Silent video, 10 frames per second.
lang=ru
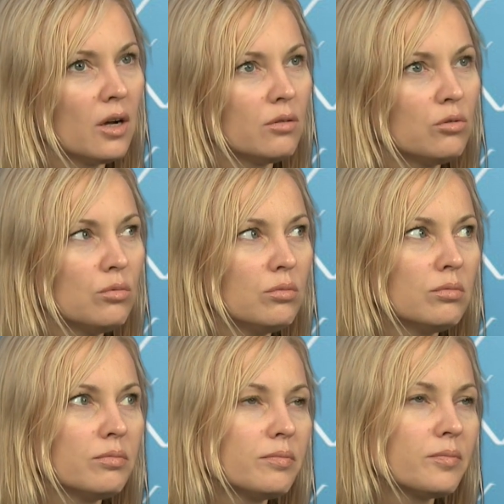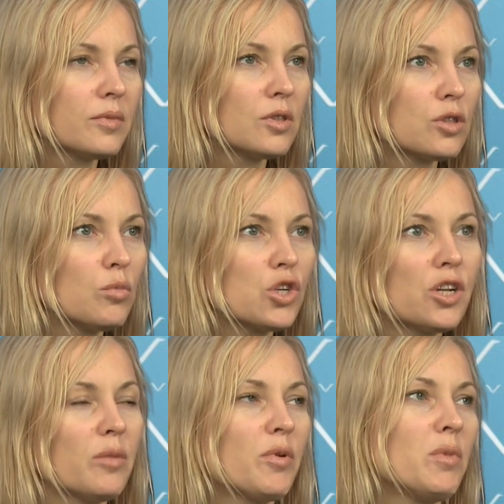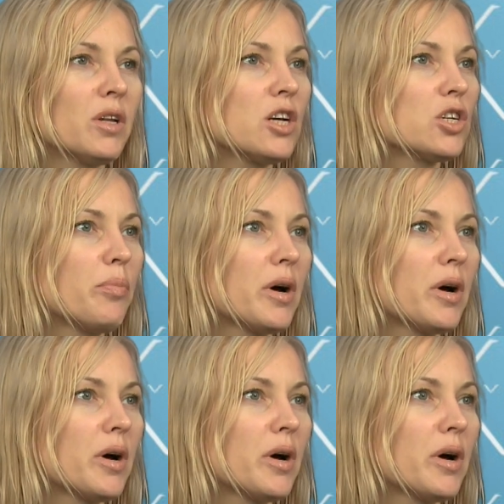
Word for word: Ну, сможет ли, например, наша